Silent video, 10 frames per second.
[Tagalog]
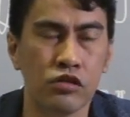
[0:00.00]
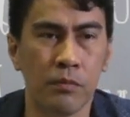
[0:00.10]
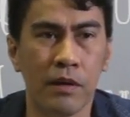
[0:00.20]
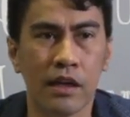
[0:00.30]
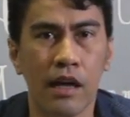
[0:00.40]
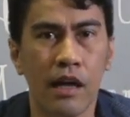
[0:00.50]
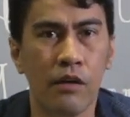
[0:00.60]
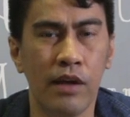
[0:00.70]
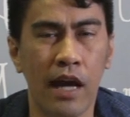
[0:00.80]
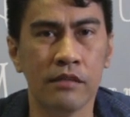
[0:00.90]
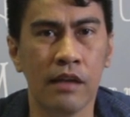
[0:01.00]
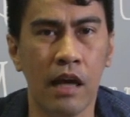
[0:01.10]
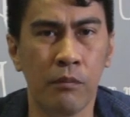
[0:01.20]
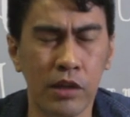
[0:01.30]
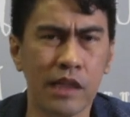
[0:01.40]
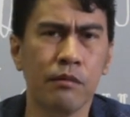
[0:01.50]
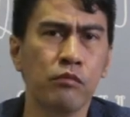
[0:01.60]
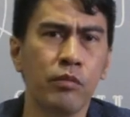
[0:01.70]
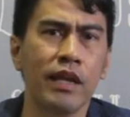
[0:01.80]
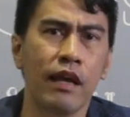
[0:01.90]
So pagka wala kang dala, pwede ka naman
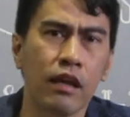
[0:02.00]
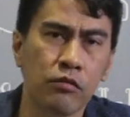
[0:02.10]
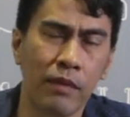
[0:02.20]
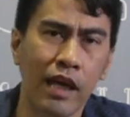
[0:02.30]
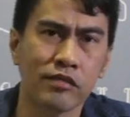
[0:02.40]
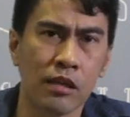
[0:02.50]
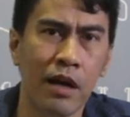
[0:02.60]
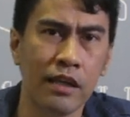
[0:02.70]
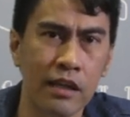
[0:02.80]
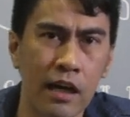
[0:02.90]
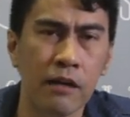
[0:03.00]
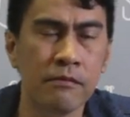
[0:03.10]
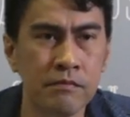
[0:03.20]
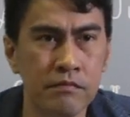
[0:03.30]
bumili. Kung may extra money ka,